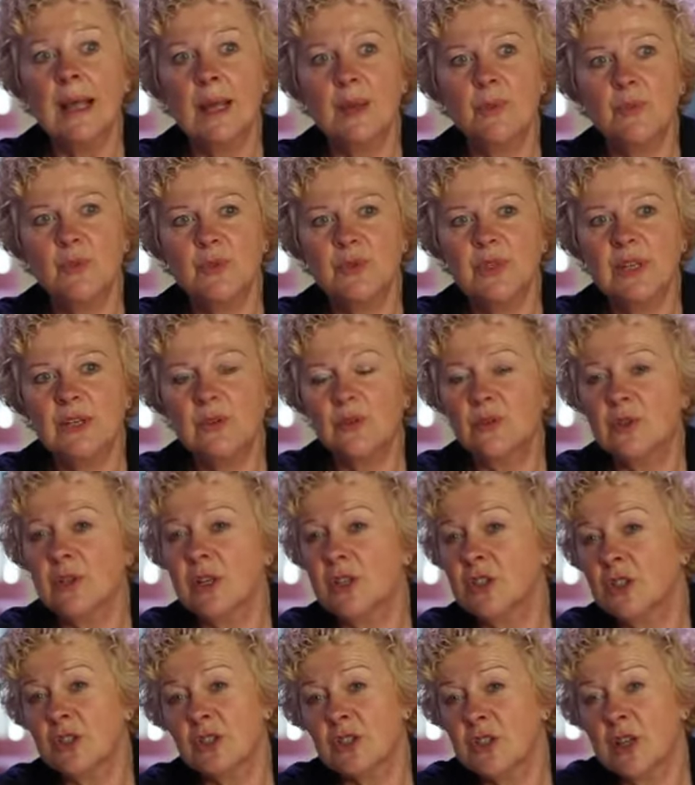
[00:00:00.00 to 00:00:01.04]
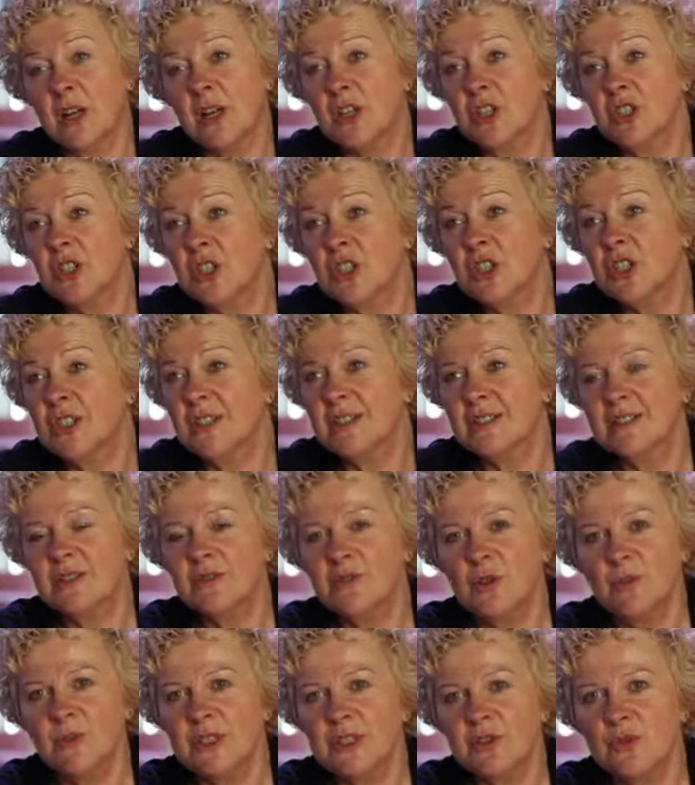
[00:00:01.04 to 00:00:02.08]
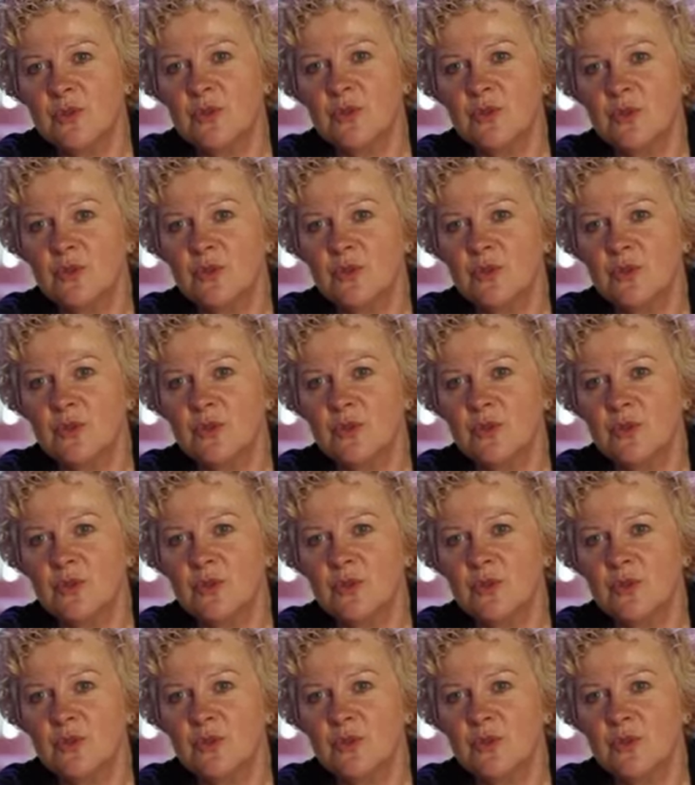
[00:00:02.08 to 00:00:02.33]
et peut-être on aller chercher, aller chercher des informations